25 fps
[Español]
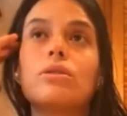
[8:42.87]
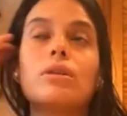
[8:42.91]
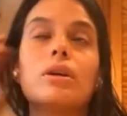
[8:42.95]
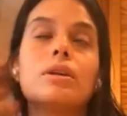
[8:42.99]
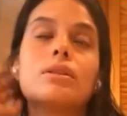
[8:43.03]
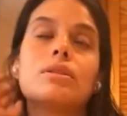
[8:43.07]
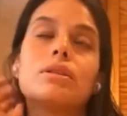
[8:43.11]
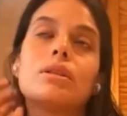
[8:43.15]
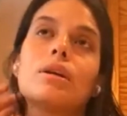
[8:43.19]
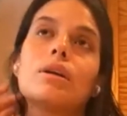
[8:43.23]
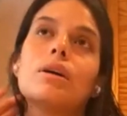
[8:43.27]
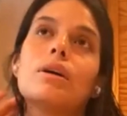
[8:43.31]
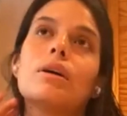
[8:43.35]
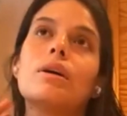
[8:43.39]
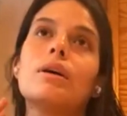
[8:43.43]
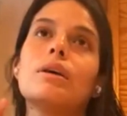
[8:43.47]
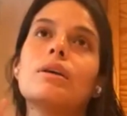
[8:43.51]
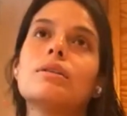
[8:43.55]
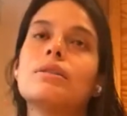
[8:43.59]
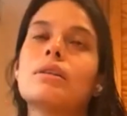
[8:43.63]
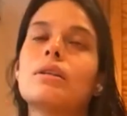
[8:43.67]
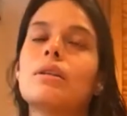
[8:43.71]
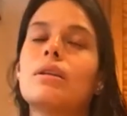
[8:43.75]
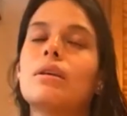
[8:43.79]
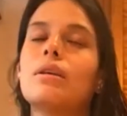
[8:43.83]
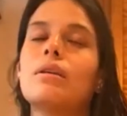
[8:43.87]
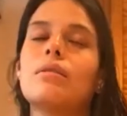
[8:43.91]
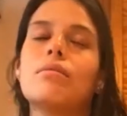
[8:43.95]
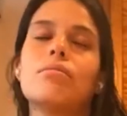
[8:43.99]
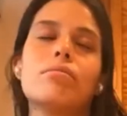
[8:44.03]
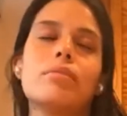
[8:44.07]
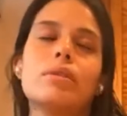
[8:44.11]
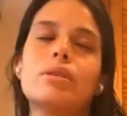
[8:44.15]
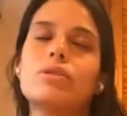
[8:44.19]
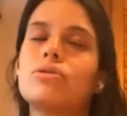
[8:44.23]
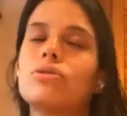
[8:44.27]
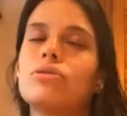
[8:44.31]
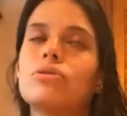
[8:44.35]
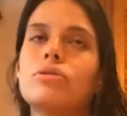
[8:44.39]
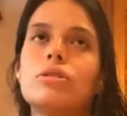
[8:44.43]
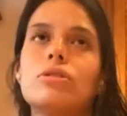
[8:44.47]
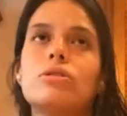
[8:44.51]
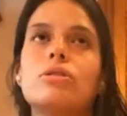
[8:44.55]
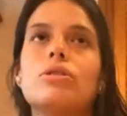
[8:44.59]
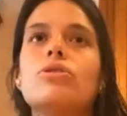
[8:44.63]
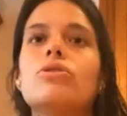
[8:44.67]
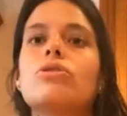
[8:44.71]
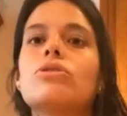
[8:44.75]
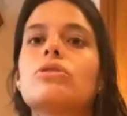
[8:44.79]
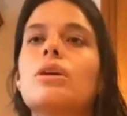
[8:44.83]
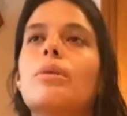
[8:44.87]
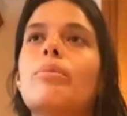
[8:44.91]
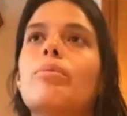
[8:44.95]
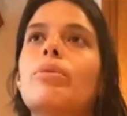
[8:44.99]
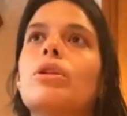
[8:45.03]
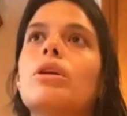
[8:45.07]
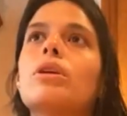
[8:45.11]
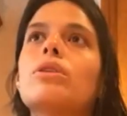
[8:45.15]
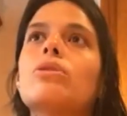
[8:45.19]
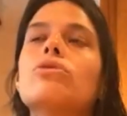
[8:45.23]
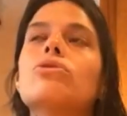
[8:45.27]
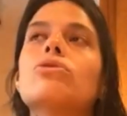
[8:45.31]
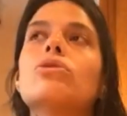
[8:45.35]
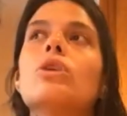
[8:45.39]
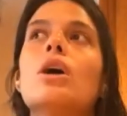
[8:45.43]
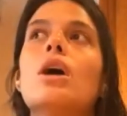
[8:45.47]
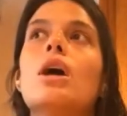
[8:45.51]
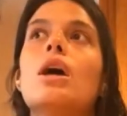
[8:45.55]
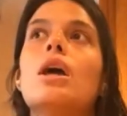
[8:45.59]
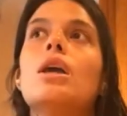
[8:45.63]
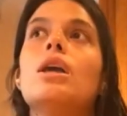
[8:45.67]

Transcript: esta, este, estos distintos campeonatos,